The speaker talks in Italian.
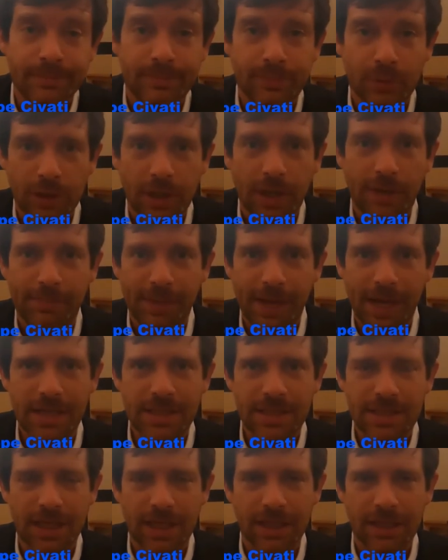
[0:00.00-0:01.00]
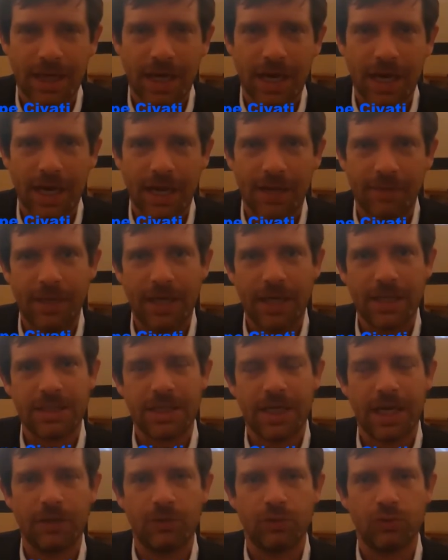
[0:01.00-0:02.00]
potrebbe essere tra la Camera e il
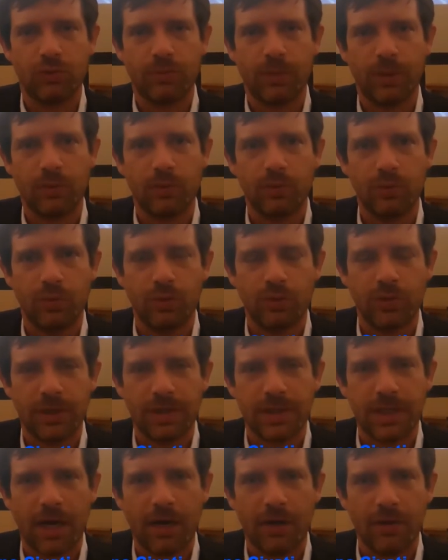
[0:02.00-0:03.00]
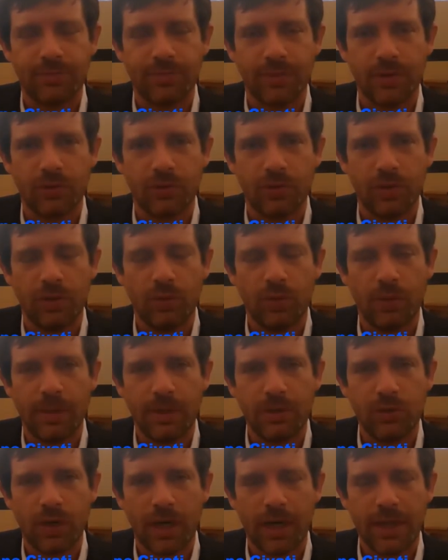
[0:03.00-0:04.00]
Senato, soprattutto se saranno espressioni di due
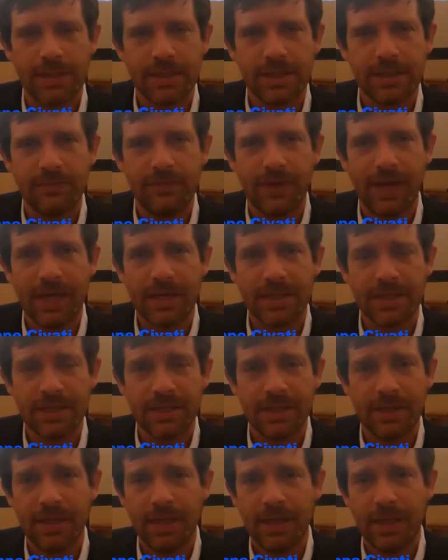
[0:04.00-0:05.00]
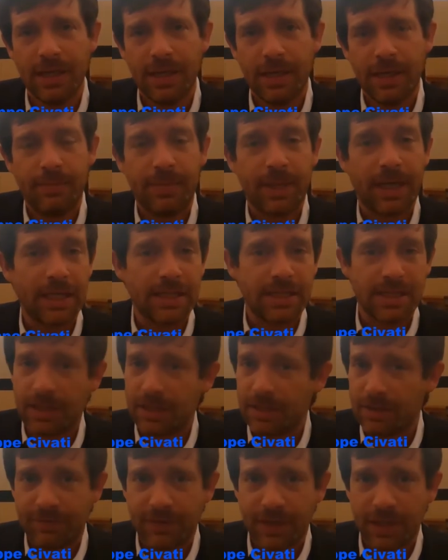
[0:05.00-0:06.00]
maggioranze diverse, perché è
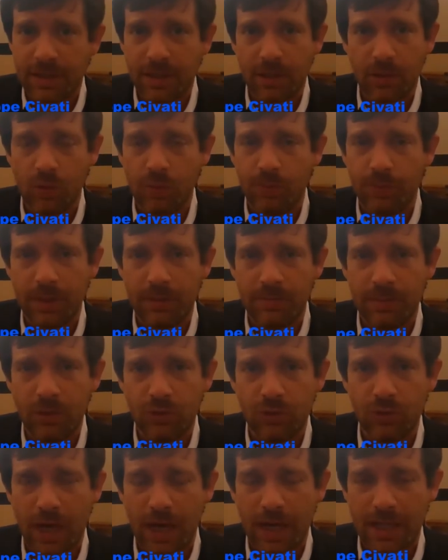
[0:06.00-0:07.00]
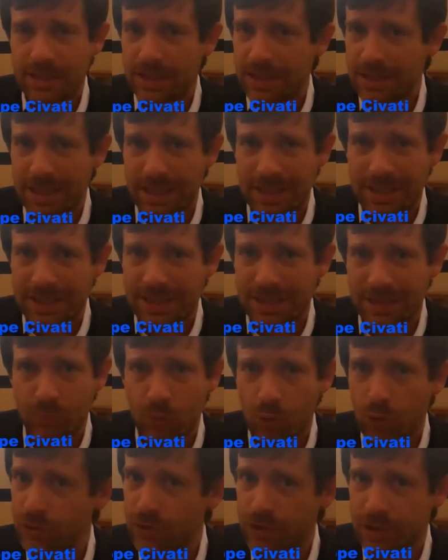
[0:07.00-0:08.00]
stata fatta a colpi di maggioranze senza
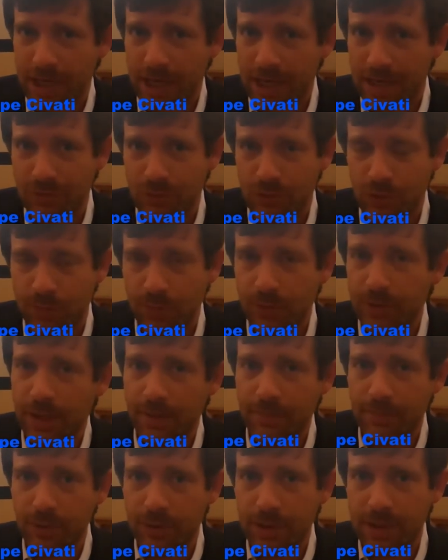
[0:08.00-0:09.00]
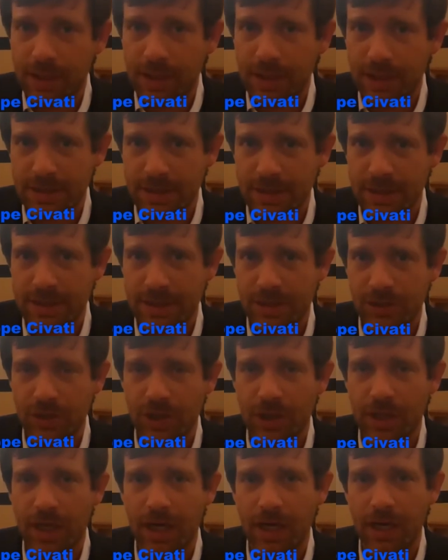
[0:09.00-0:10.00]
buonsenso, potremmo dire, senza
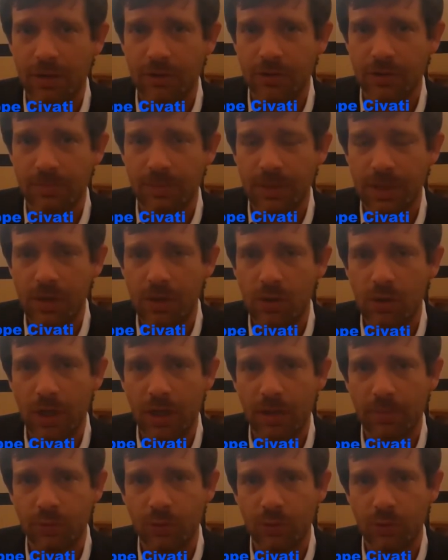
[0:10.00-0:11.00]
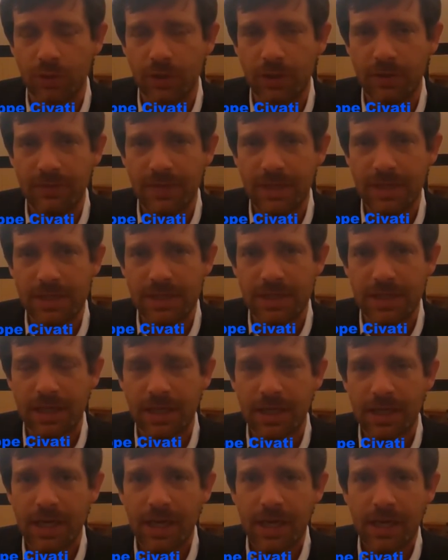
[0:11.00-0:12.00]
scegliere le cose migliori e più condivise,
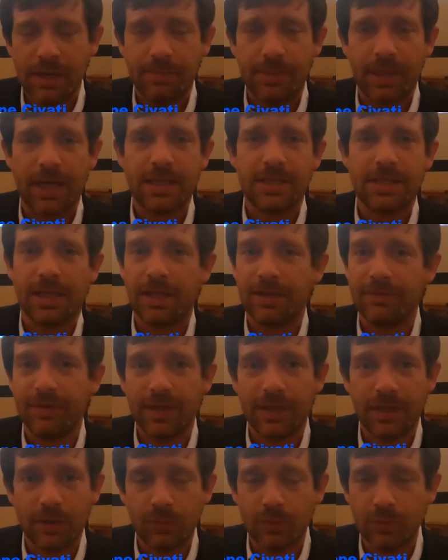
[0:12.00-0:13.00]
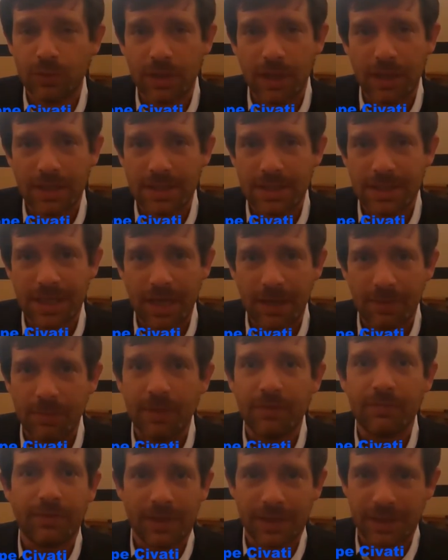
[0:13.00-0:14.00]
perché è stata fatta tutta insieme,
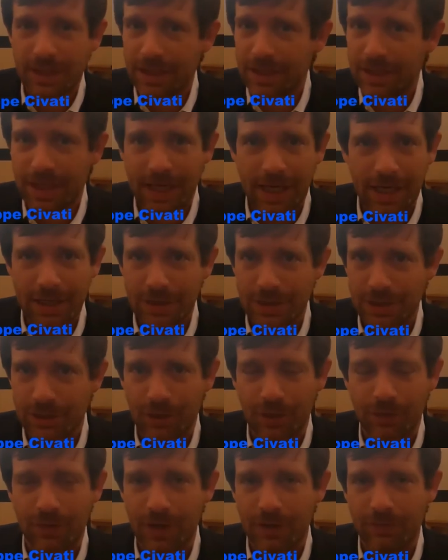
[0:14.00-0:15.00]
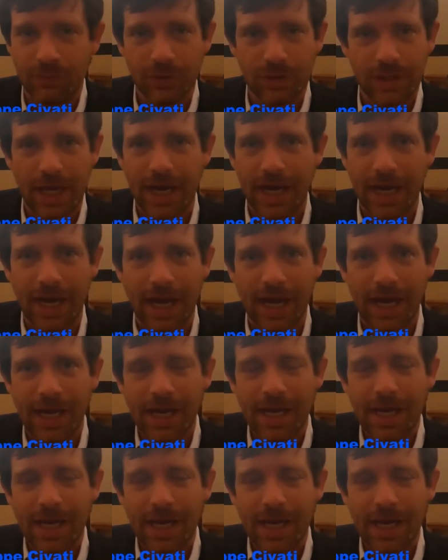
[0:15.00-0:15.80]
infatti gli italiani si trovano a votarla